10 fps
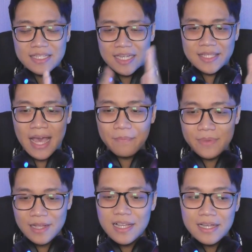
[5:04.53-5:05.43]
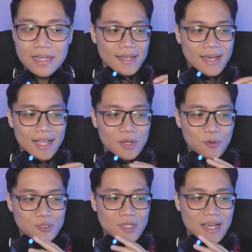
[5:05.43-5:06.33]
ya sedikit number karena
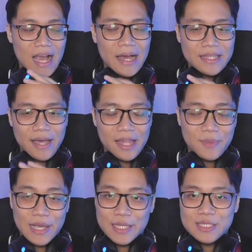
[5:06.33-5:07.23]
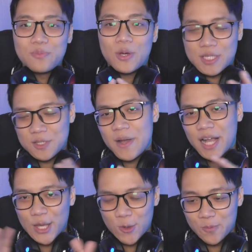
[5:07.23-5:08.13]
gue sudah kangen dengan mereka semua sih
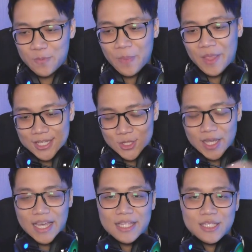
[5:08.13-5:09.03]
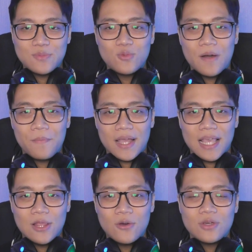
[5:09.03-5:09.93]
sebagai grup. Untuk kalian semua
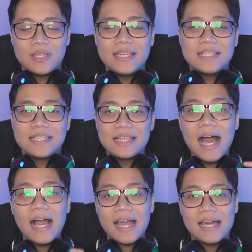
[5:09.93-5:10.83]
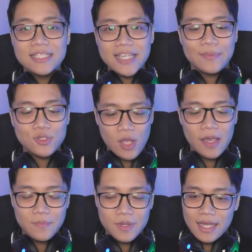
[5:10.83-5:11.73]
para Loki silahkan
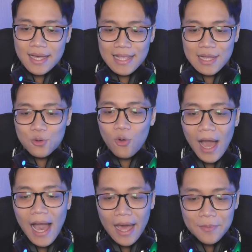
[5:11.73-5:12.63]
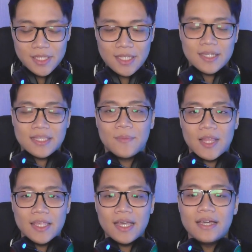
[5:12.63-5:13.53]
subscribe karena gue akan bisa sedikit
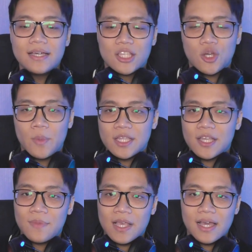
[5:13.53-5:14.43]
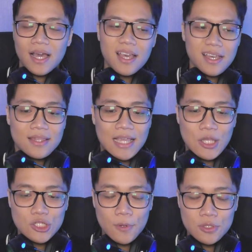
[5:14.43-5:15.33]
number lainnya rumah tentang mereka.
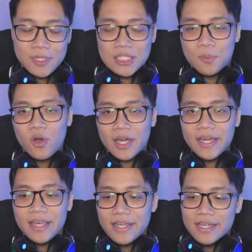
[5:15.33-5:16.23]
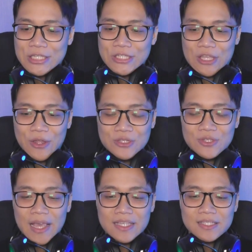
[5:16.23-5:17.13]
Nanti gue coba untuk bisa semua oke. Okay? So, thank you
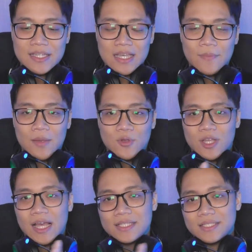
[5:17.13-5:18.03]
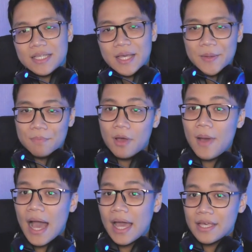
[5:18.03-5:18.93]
sudah nyakisan sedikit number yang berikutnya guys.
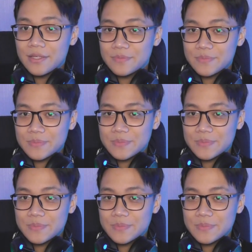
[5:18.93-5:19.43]
Bye bye.